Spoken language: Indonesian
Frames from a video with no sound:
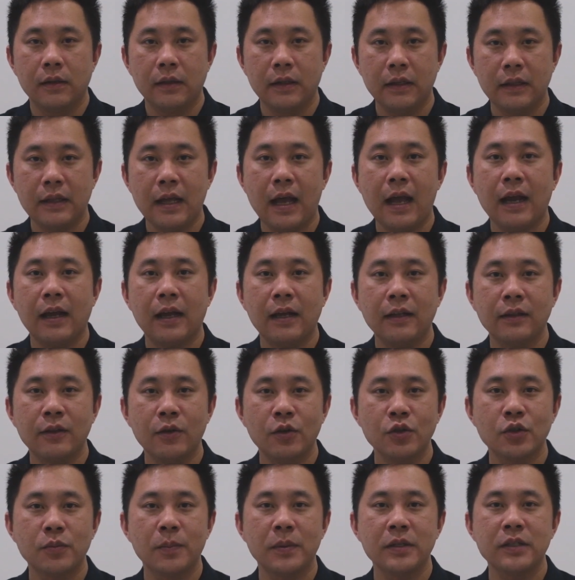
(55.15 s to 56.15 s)
Kita akan
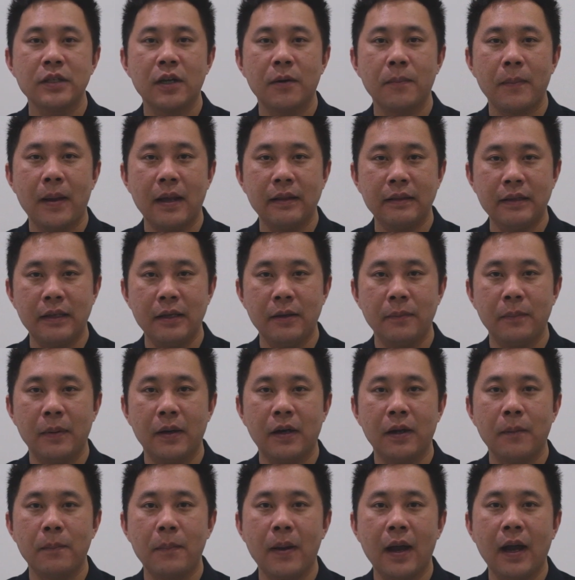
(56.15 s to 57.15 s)
terus mencermati
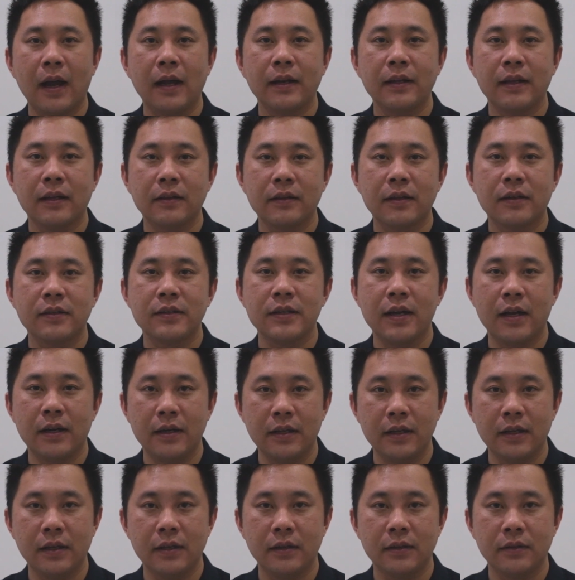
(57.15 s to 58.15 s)
perkembangan yang
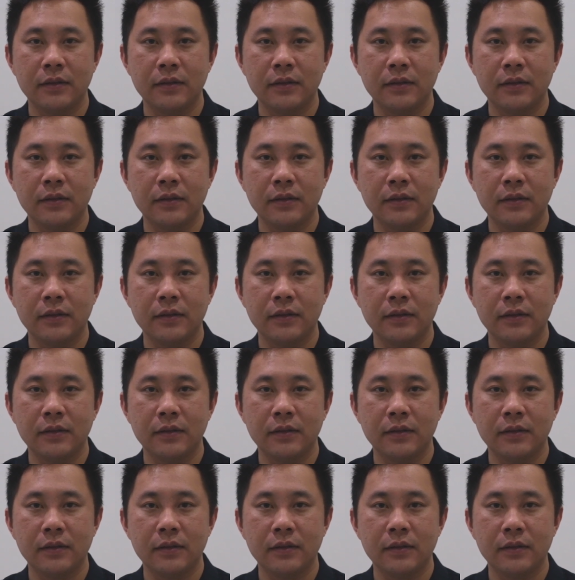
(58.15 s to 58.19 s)
terjadi.